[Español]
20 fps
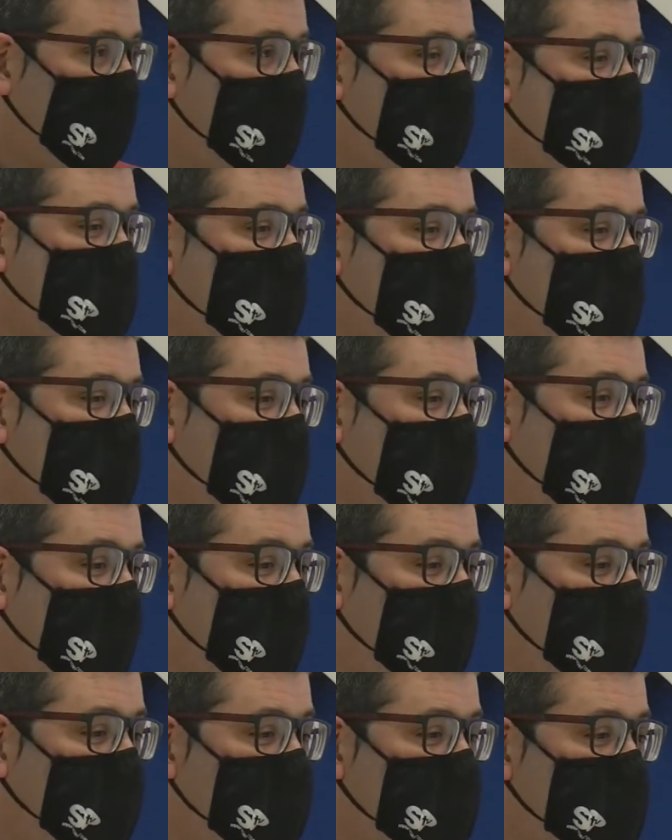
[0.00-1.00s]
de esas
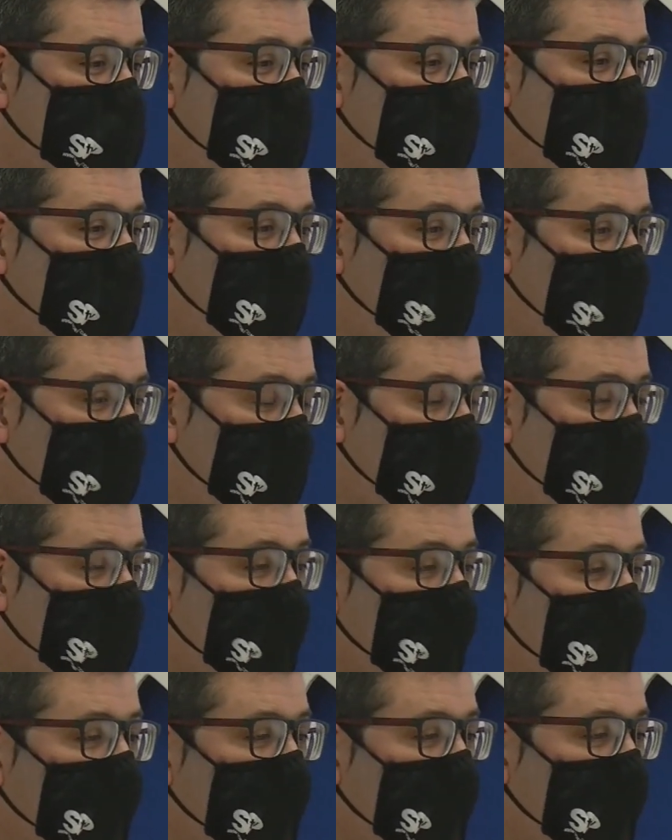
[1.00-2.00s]
reivindicaciones, pero
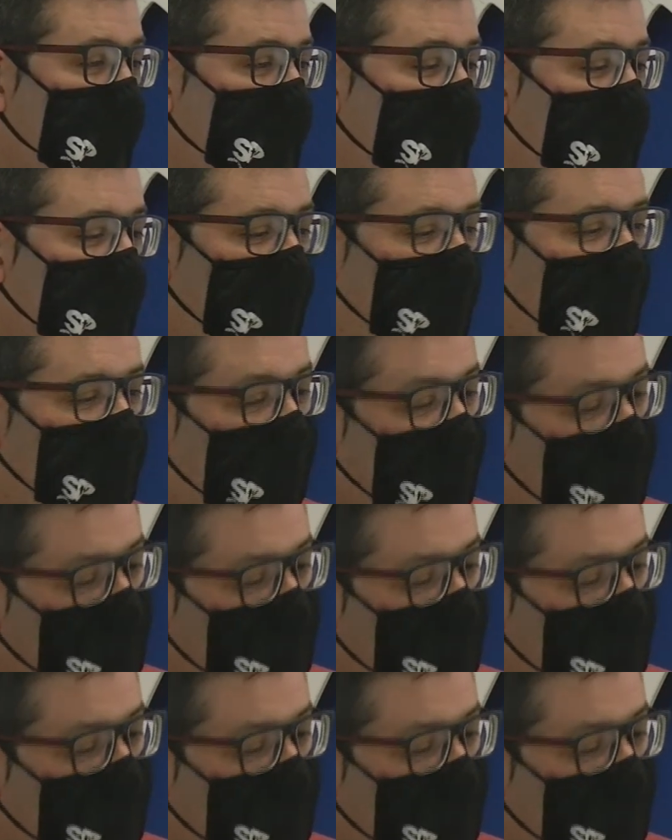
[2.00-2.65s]
también eh, a